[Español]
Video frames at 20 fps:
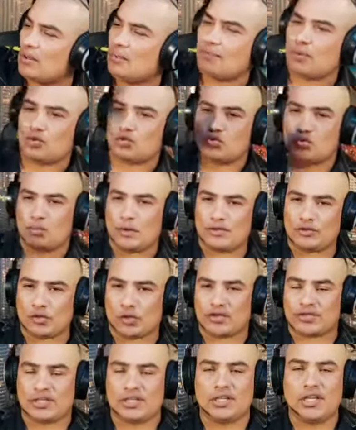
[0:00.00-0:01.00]
Por supuesto
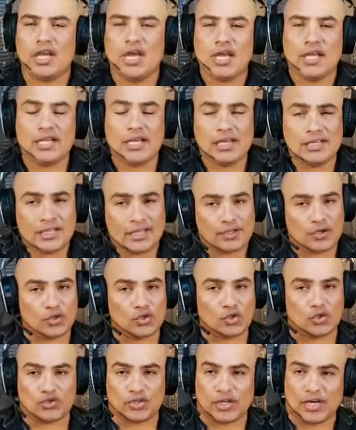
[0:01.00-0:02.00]
que sí. Y el día de hoy
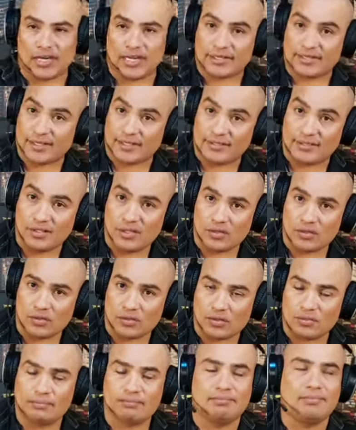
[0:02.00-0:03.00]
no será la excepción.